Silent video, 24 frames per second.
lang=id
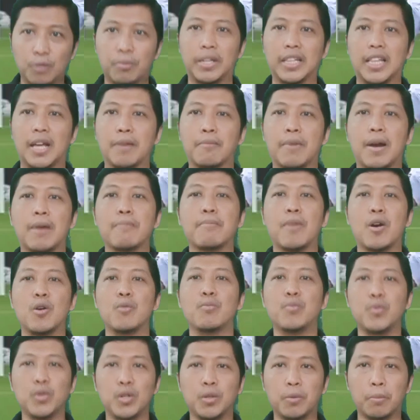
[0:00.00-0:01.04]
pertama
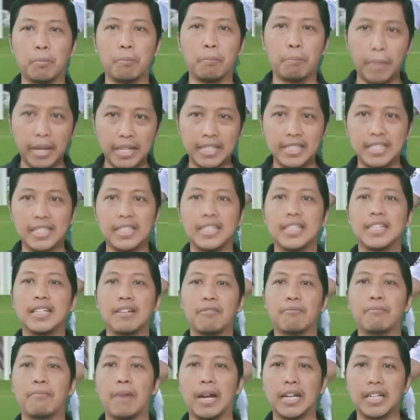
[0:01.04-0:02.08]
maupun Messi
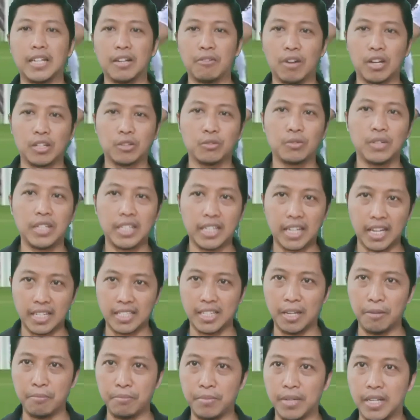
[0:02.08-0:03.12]
pada waktu Liga
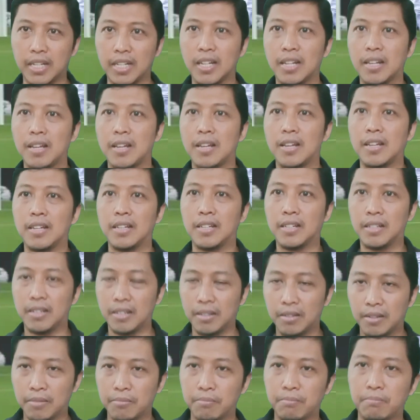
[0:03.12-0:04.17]
Champion
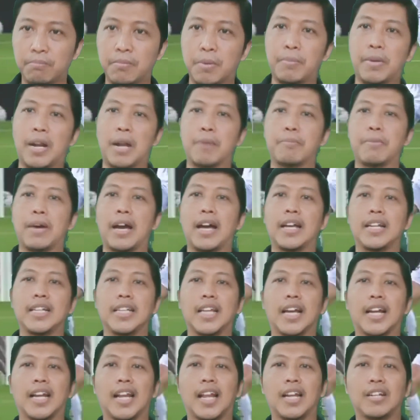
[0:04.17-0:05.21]
beberapa
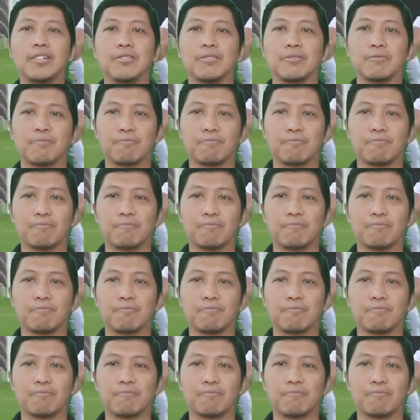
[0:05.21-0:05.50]
hari yang lalu